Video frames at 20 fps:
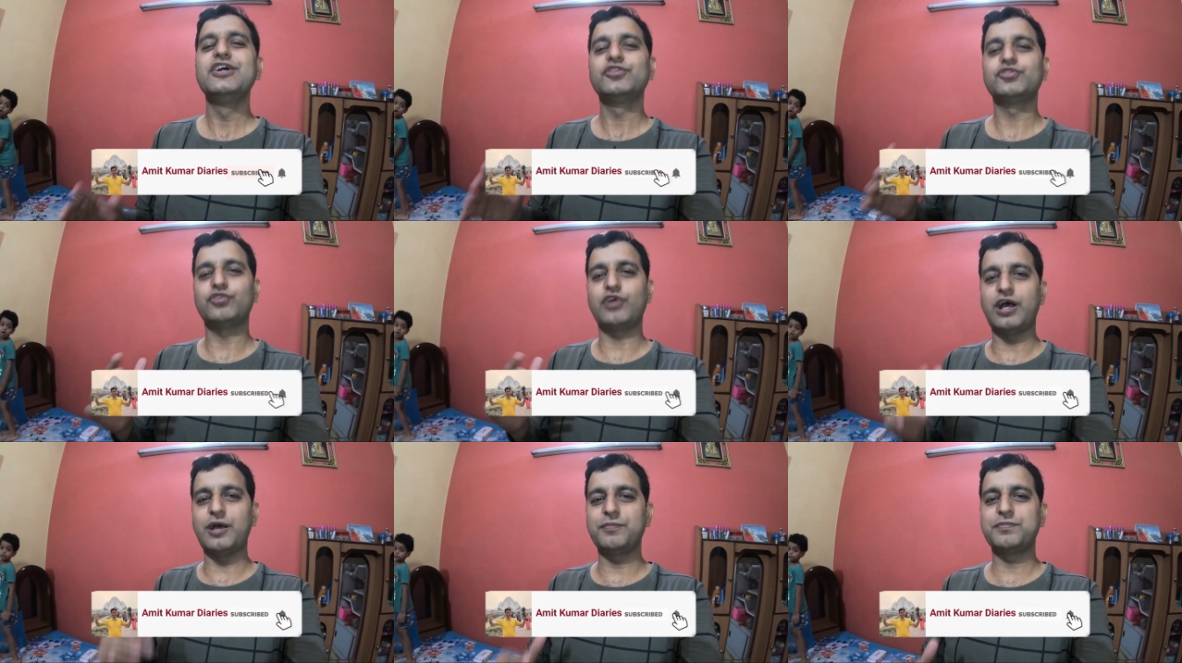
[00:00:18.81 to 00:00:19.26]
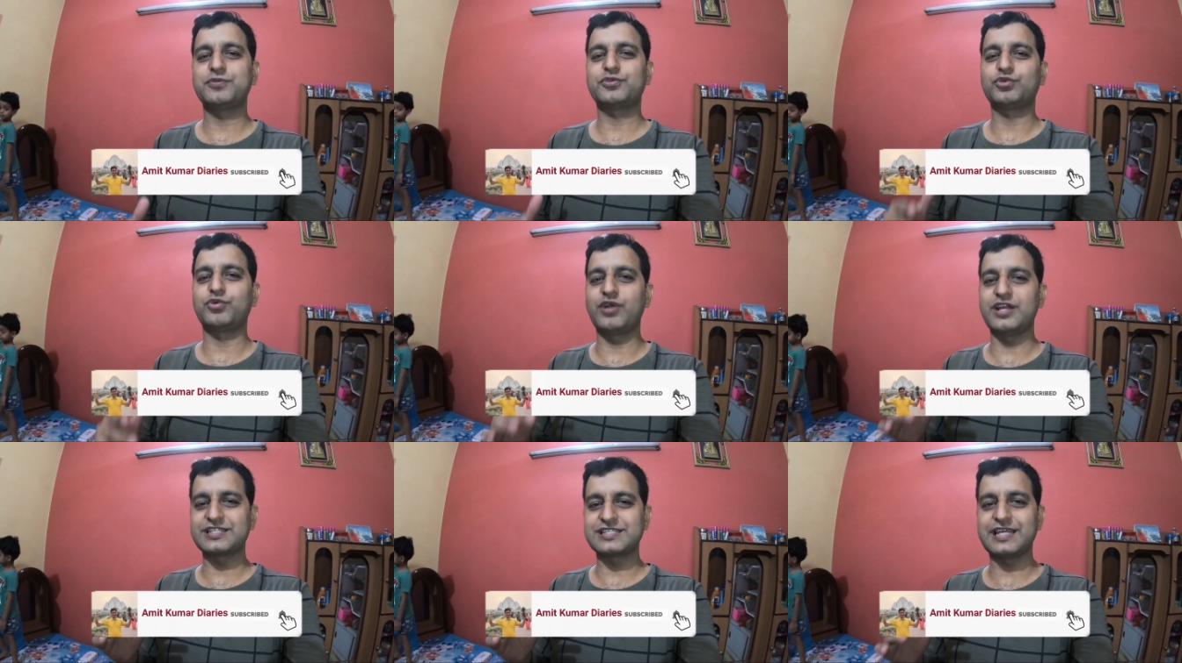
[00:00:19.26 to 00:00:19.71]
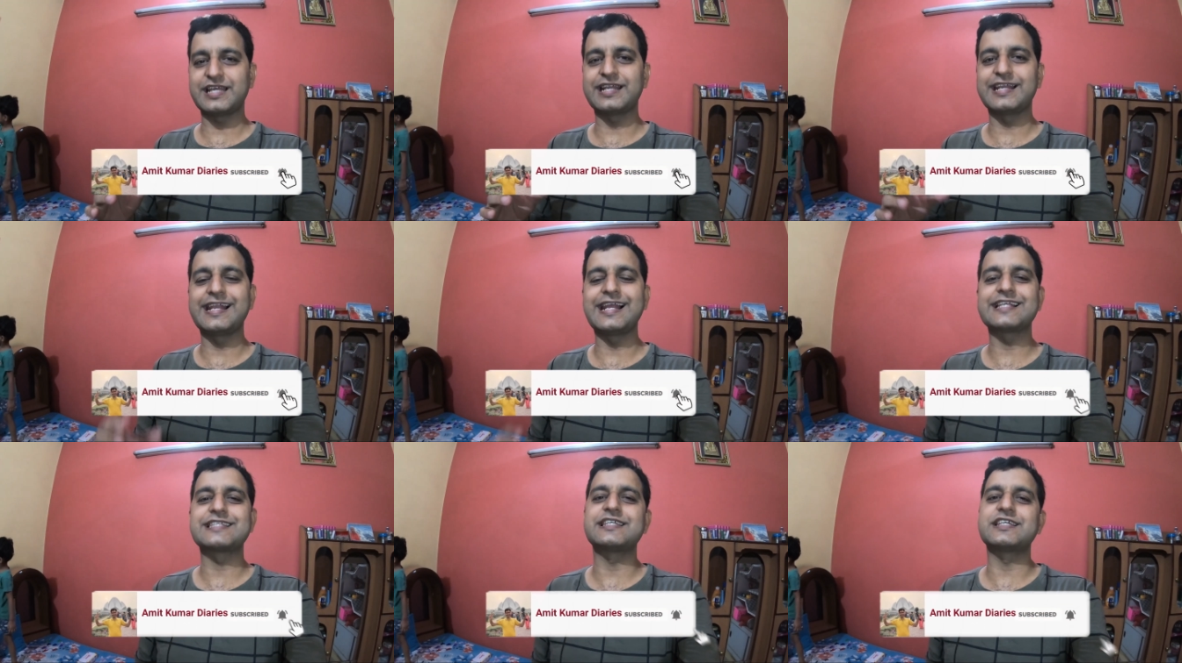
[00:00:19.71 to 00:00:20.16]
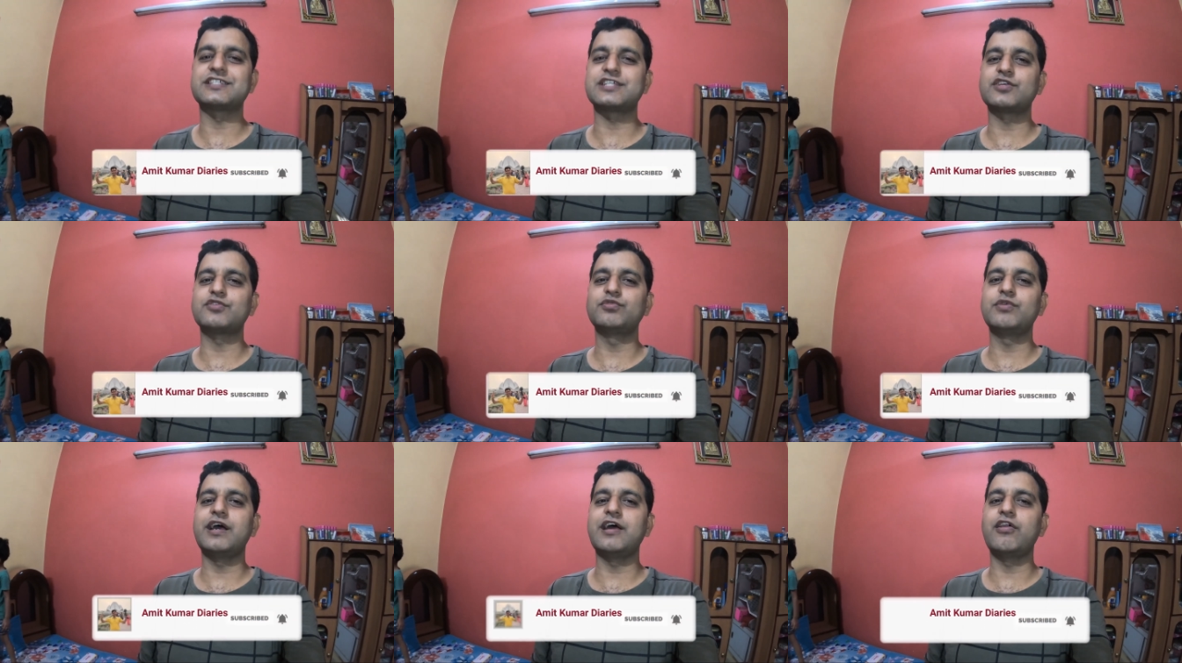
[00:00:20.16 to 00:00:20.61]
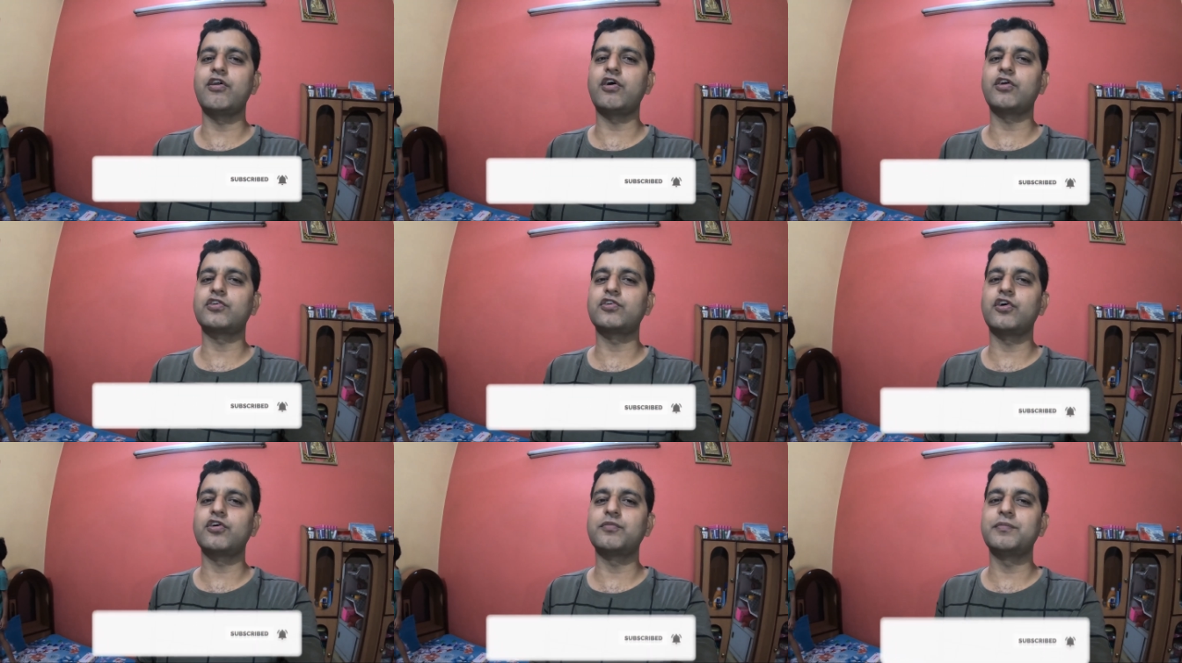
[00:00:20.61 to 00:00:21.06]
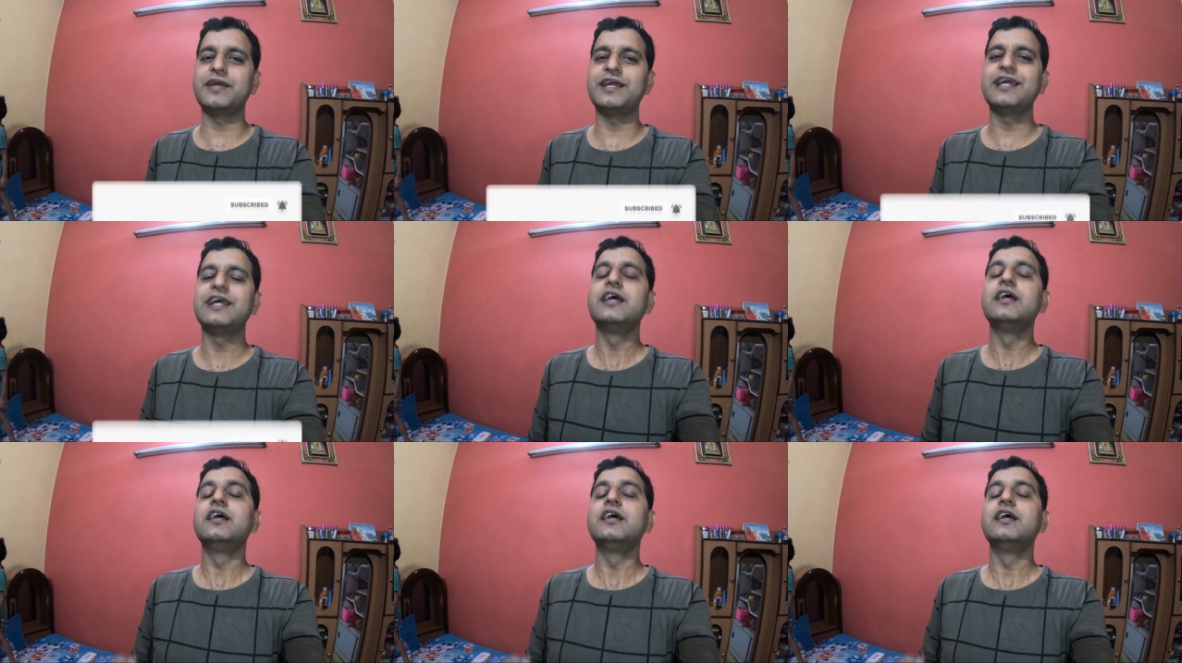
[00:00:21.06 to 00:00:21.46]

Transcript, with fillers: तो अब थोड़ा सा रिलैक्सेशन हुआ है लॉकडाउन में